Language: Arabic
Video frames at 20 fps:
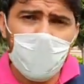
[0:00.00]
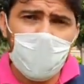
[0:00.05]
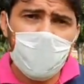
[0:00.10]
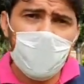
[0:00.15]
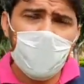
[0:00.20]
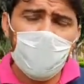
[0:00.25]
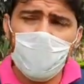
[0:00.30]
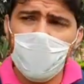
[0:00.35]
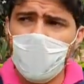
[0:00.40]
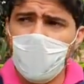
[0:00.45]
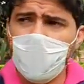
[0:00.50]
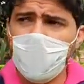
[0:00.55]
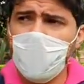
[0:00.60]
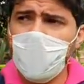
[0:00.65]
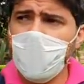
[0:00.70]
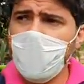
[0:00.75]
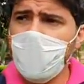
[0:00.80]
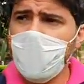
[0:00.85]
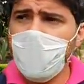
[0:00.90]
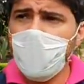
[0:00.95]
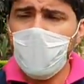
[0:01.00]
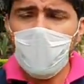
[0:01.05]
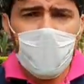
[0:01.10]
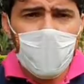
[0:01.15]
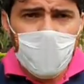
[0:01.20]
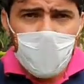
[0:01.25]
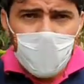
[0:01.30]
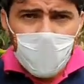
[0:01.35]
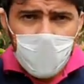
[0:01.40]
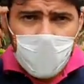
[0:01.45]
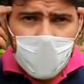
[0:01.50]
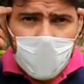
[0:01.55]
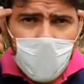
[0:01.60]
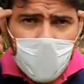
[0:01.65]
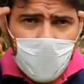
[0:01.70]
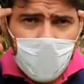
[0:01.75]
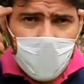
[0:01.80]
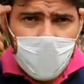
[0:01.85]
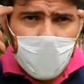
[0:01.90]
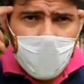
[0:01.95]
الناس هادو راه كاين اللي آه، حتى
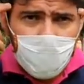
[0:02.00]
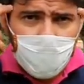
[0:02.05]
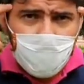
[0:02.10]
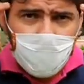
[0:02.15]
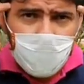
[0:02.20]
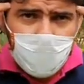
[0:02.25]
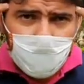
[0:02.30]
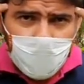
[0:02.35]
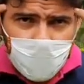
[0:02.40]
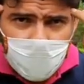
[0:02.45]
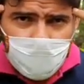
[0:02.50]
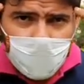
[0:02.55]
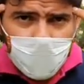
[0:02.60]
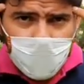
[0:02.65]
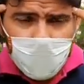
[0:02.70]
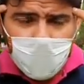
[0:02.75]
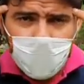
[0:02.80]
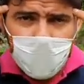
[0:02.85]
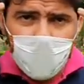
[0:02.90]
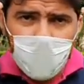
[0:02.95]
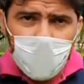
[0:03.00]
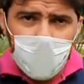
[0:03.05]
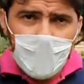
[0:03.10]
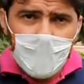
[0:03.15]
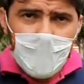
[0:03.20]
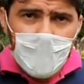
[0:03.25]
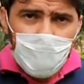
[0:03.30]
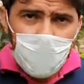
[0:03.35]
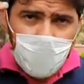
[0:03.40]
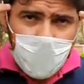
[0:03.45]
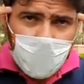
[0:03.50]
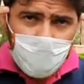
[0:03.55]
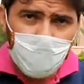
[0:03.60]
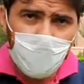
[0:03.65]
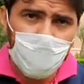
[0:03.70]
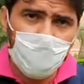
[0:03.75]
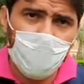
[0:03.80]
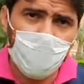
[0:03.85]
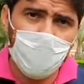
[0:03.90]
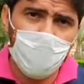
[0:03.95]
الفكره باش يرجع يدير الحلقه ما بقاتش
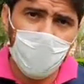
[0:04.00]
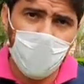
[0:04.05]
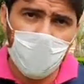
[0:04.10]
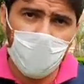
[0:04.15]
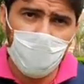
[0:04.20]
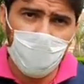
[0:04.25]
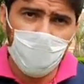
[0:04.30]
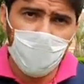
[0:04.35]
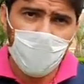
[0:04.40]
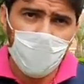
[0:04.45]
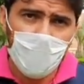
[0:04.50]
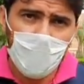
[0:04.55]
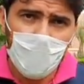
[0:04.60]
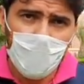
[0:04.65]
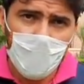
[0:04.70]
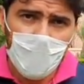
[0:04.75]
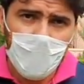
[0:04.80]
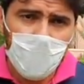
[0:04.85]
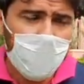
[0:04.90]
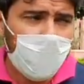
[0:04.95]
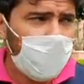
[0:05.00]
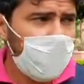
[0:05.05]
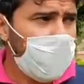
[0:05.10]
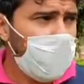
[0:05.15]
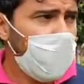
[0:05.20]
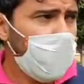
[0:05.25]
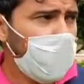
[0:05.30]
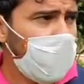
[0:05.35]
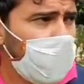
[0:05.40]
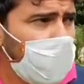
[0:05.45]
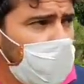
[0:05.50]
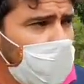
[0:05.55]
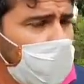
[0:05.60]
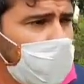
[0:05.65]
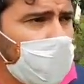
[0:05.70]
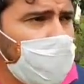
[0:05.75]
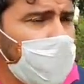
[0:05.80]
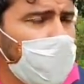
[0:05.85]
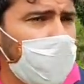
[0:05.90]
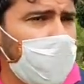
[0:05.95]
عنده في دماغه لان
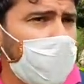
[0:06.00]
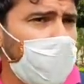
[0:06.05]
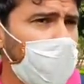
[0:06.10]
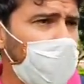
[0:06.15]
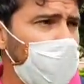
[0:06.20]
لقى بان